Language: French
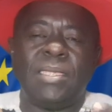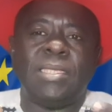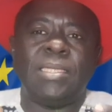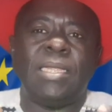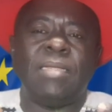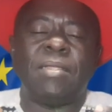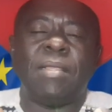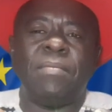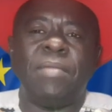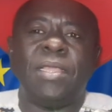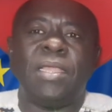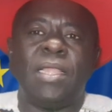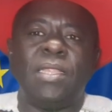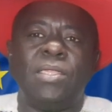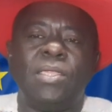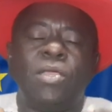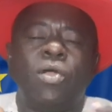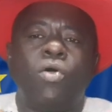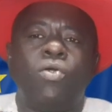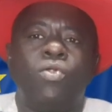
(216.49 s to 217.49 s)
Si les
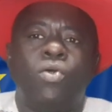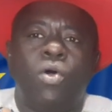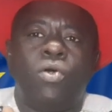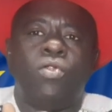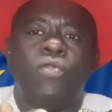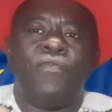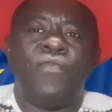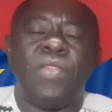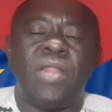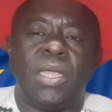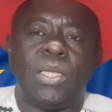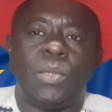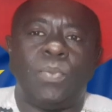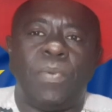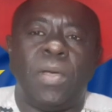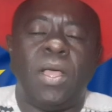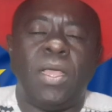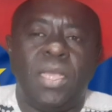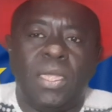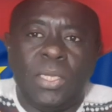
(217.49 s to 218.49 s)
Américains disent on, ne
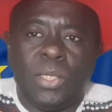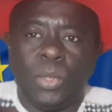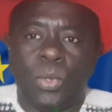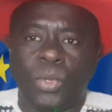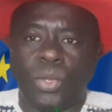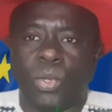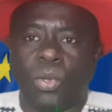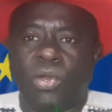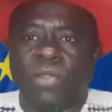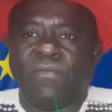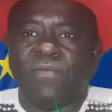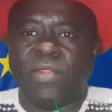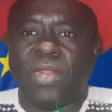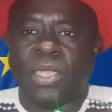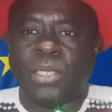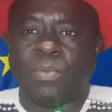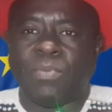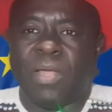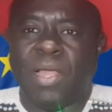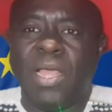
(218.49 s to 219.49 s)
finance pas, ils disent aussi on ne
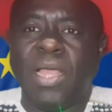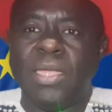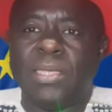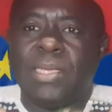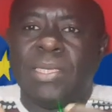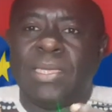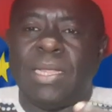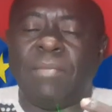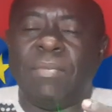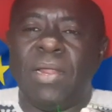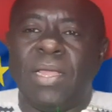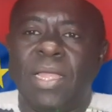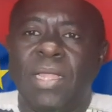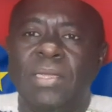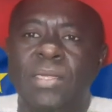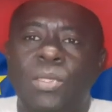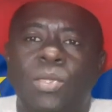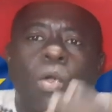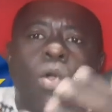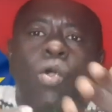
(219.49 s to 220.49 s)
finance pas. Si les
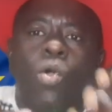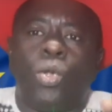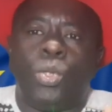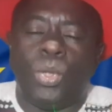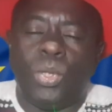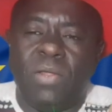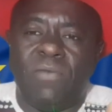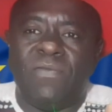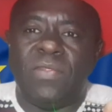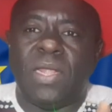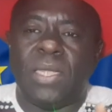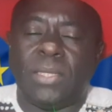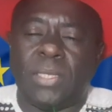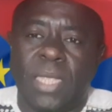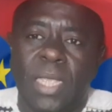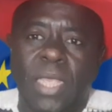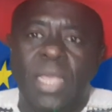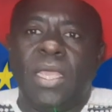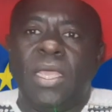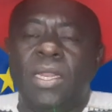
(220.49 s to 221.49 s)
Américains disent on continue de
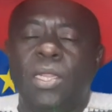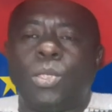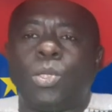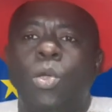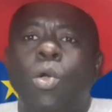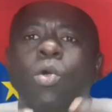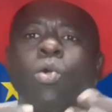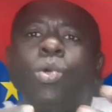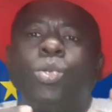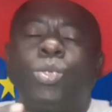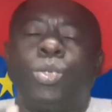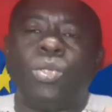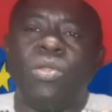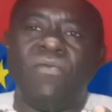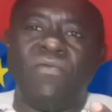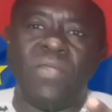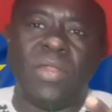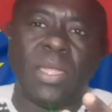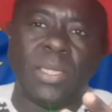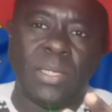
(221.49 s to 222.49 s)
financer, ils disent on
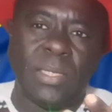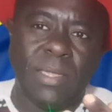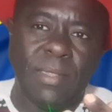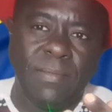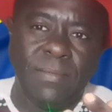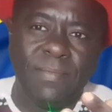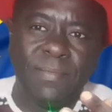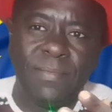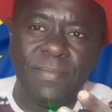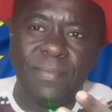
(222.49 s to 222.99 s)
continue de financer.